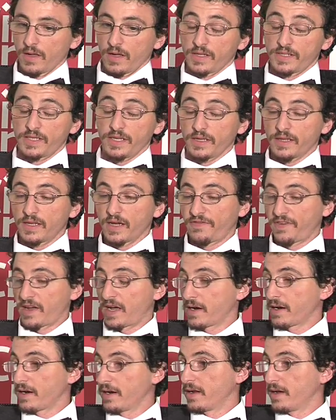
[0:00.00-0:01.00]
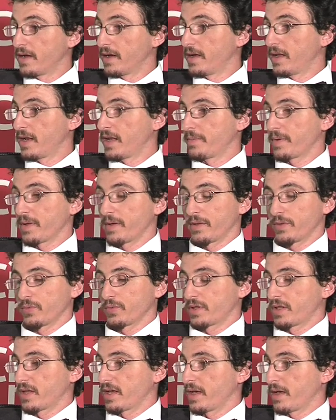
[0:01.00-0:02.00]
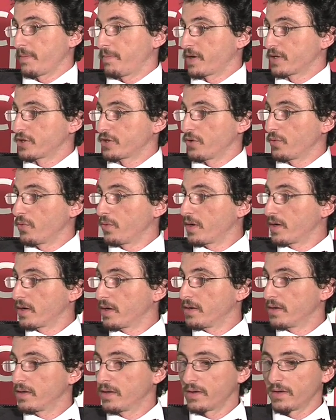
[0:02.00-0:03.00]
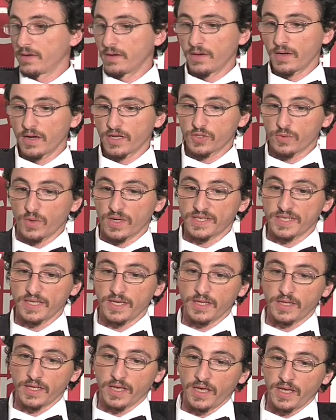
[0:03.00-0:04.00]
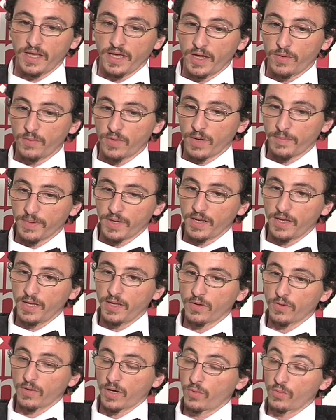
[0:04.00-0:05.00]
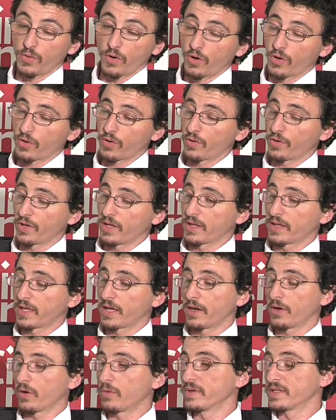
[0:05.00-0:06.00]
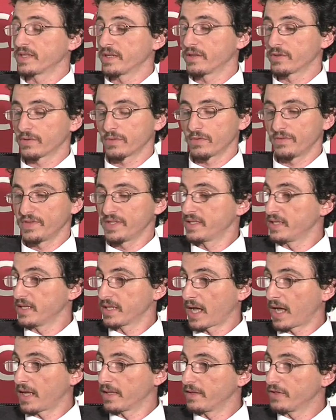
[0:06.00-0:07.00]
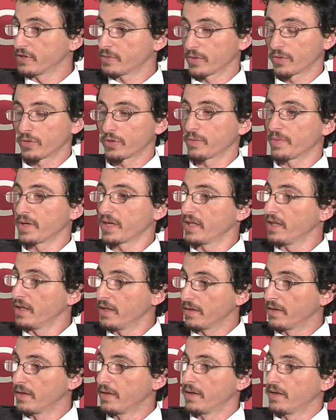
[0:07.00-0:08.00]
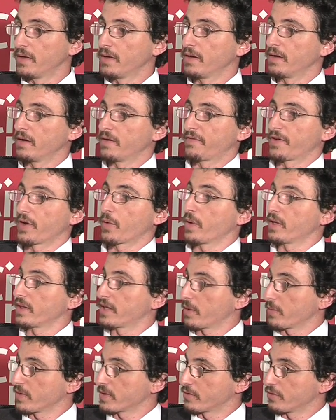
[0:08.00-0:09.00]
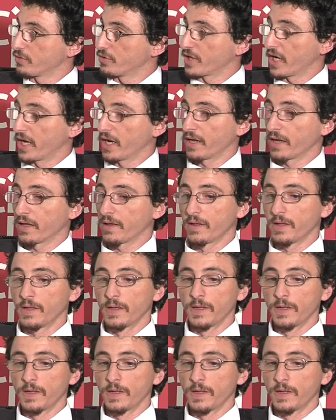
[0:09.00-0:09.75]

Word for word: Sì, da fan la prima di tutte è Parcianuk. Eh, la sua sete è una pellicola, un horror orientale come se ne sono visti tanti, soprattutto per chi eh, frequenta questo genere